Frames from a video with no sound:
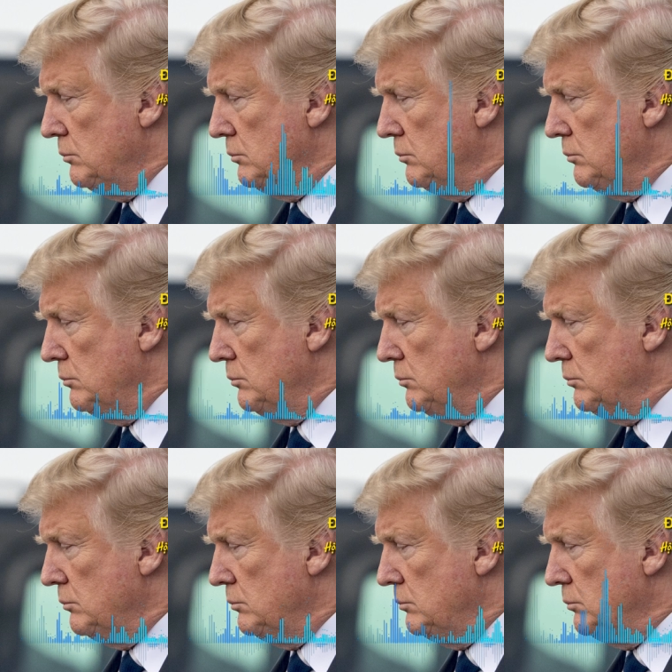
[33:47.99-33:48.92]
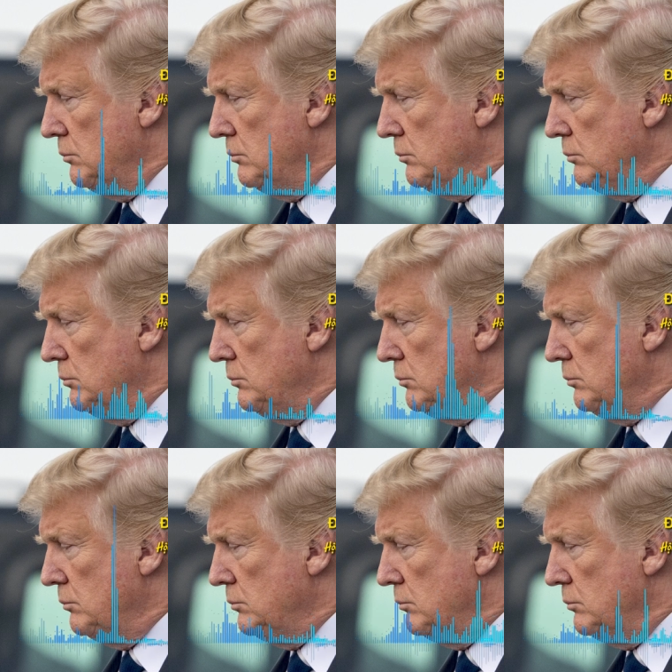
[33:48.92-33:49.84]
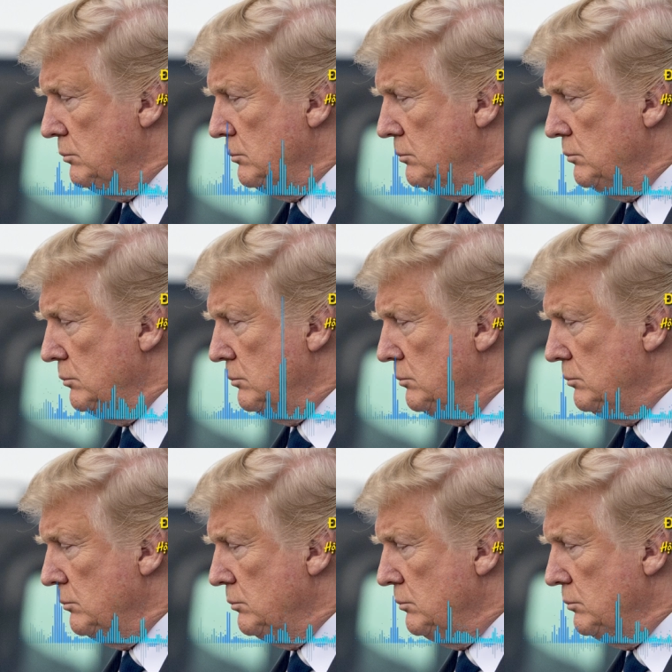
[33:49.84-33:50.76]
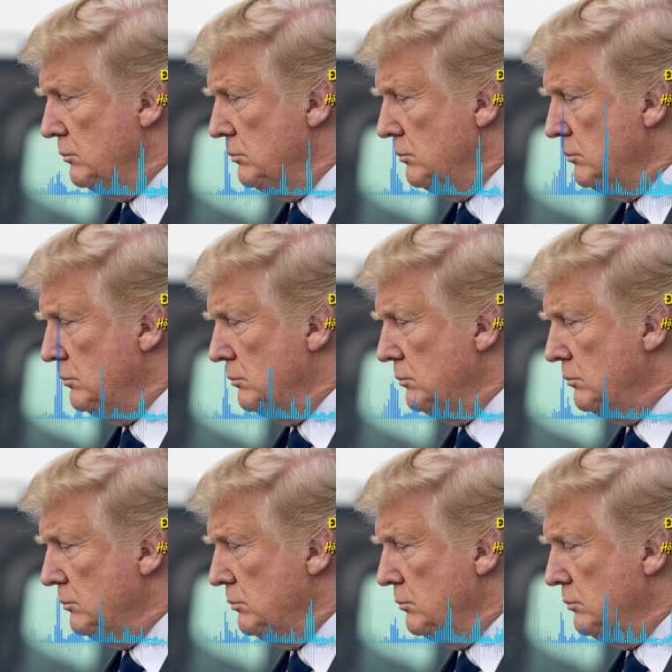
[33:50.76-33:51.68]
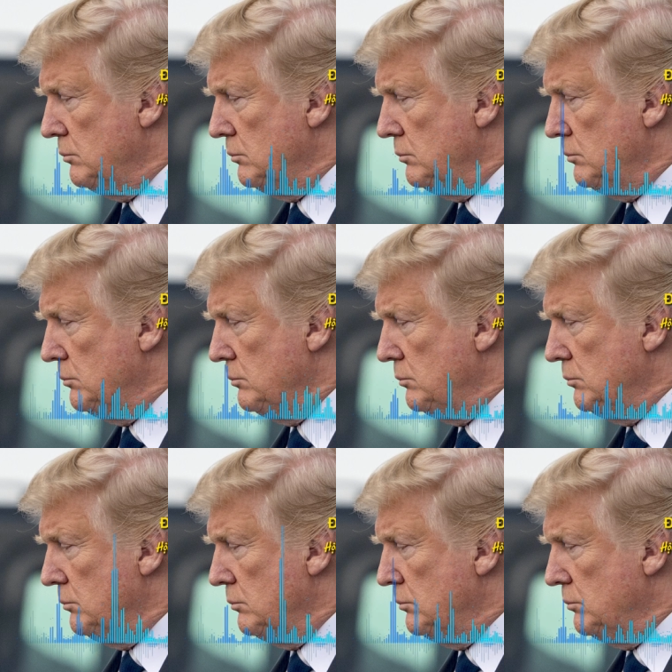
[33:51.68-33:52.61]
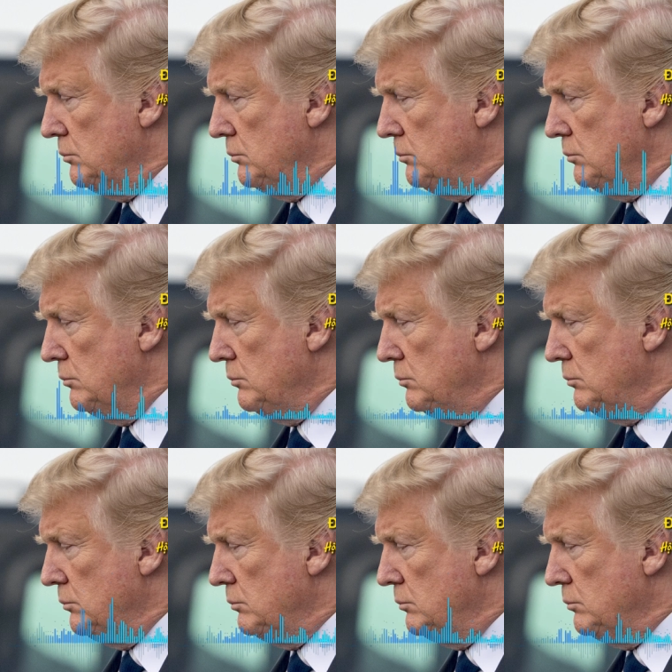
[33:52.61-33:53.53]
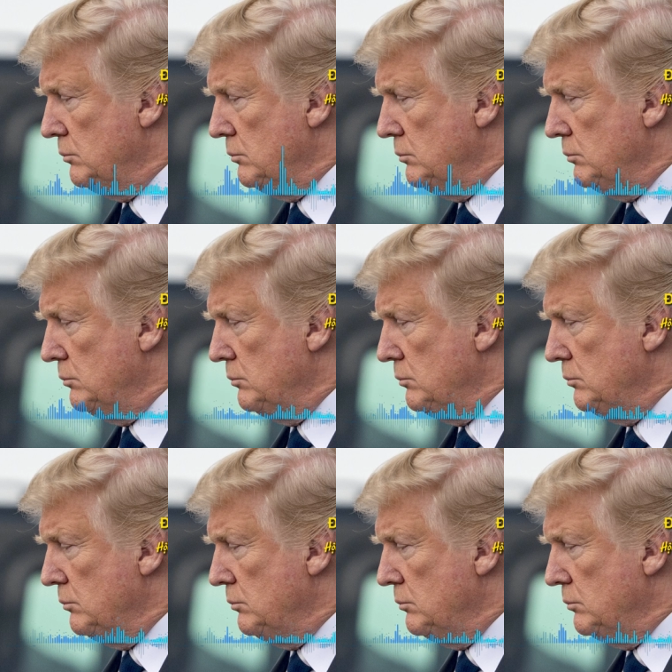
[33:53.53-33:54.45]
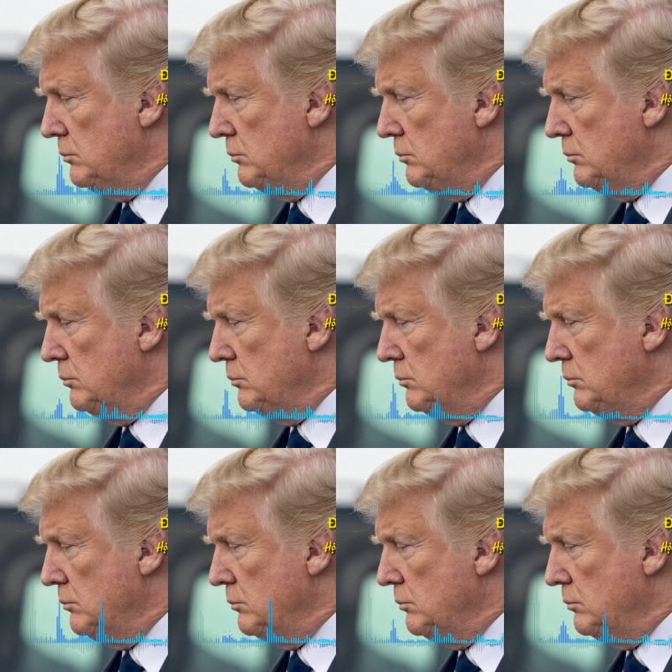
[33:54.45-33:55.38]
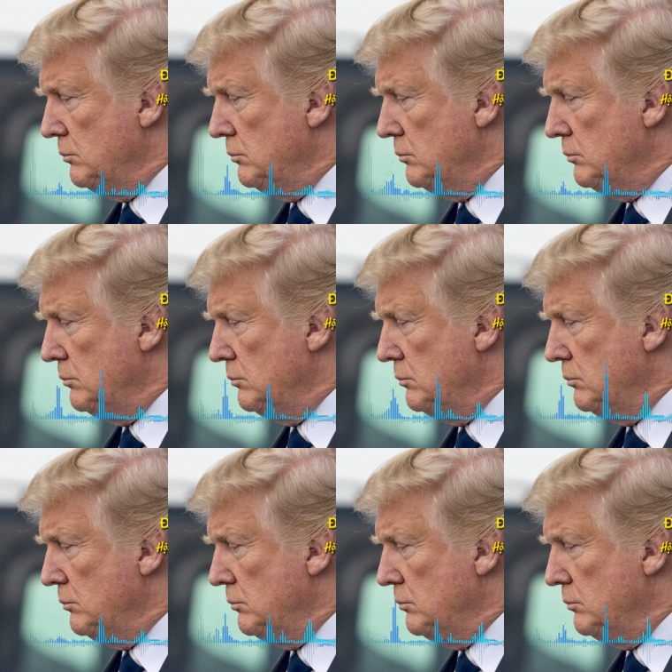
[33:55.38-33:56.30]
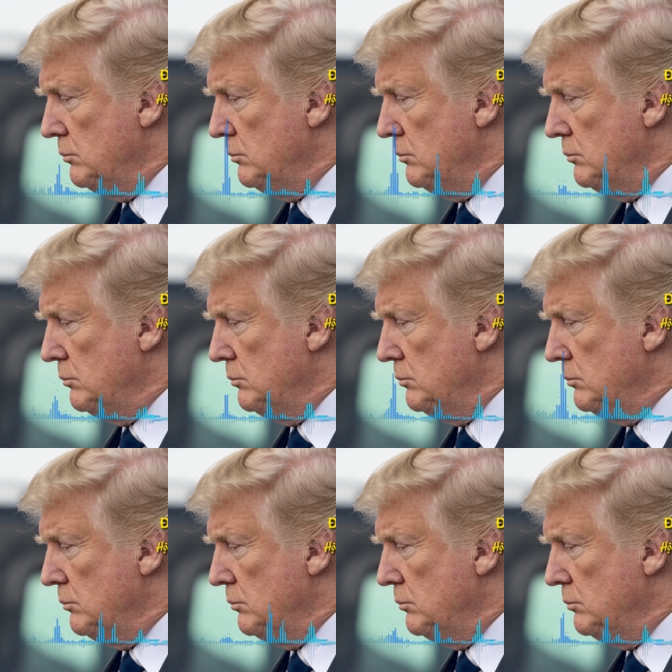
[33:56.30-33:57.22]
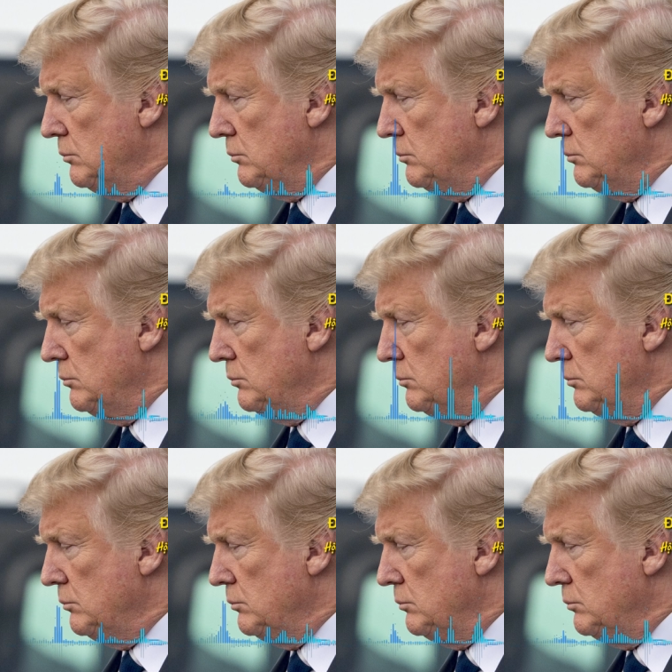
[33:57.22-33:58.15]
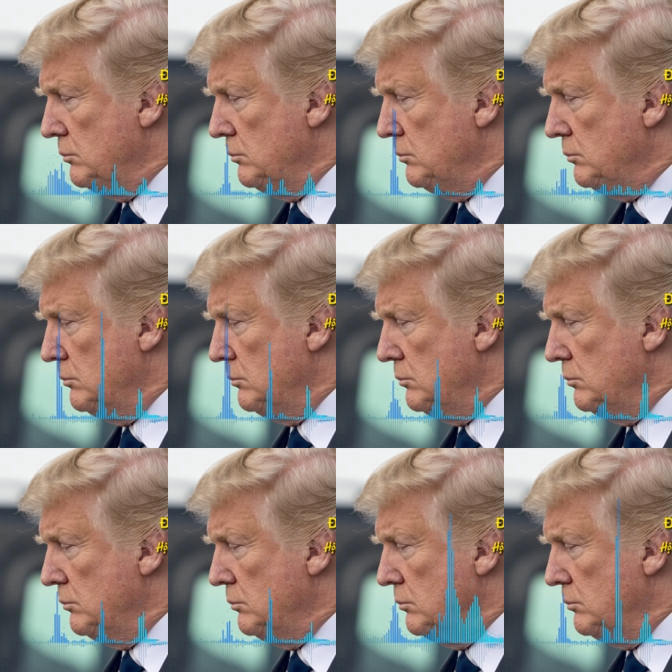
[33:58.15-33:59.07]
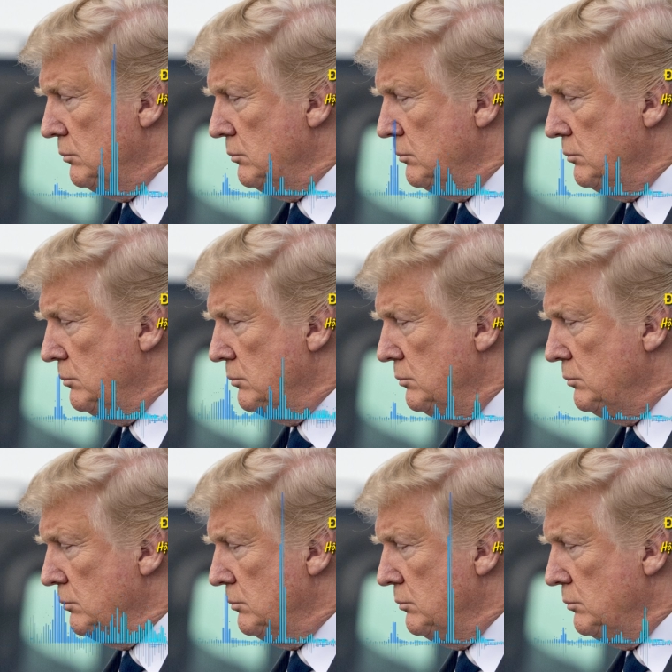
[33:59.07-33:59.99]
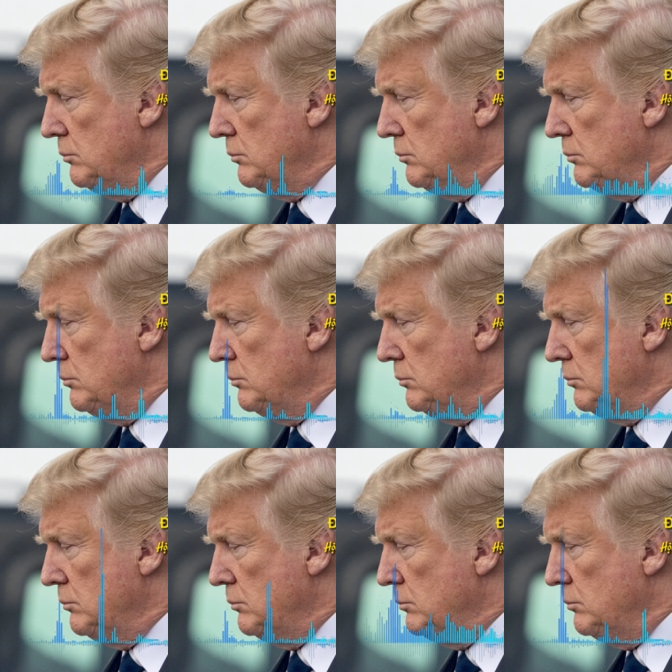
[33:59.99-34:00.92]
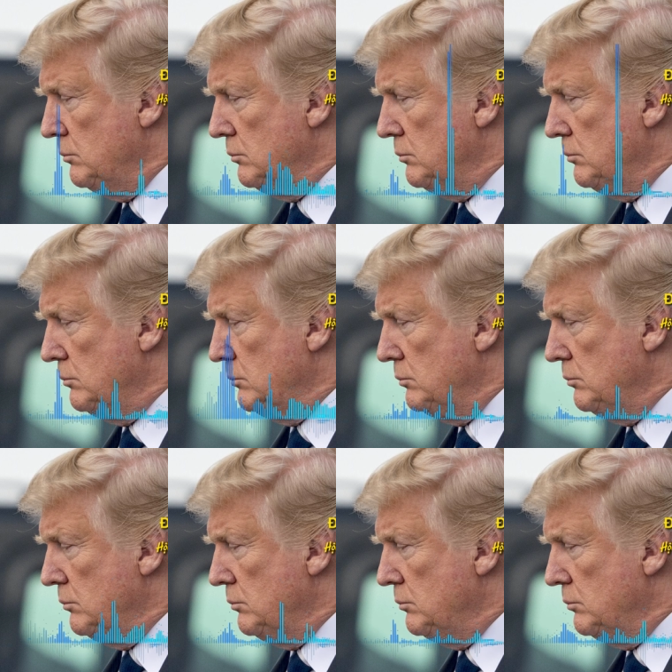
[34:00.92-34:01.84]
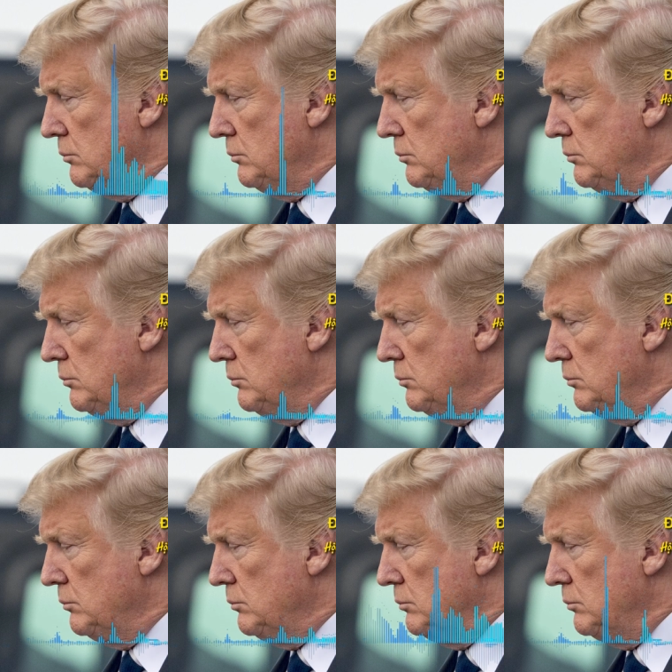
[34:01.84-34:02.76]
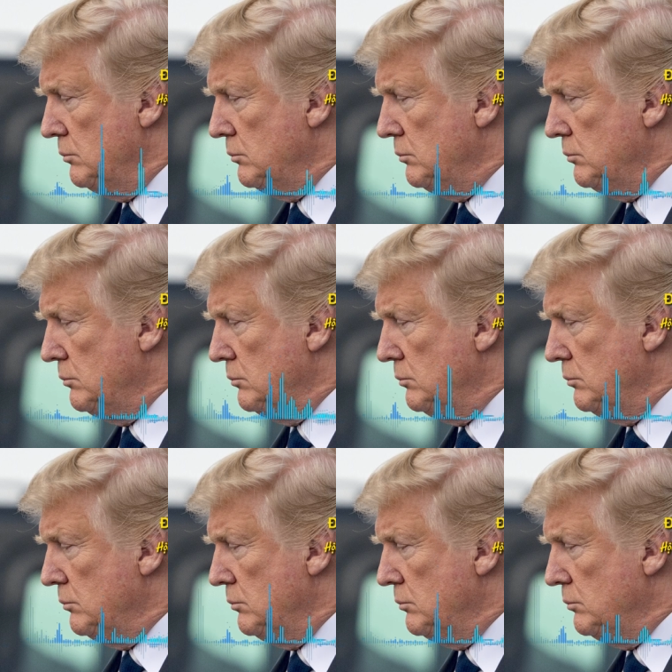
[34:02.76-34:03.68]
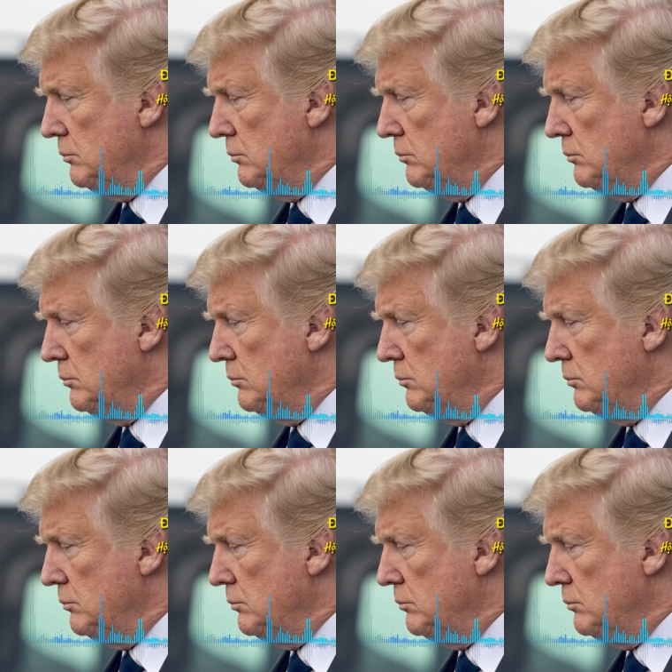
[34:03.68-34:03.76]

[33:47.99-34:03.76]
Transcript: nằm ở trong một cái đạo luật lớn đó là đạo luật ODP đây là ba cái thành phần được đi qua Mỹ bắt đầu 1979 à, nhưng mà nó lại không thực hành được cho đến năm 1982 là tại vì Hà Nội trong cái thời điểm đó đó không chịu hợp tác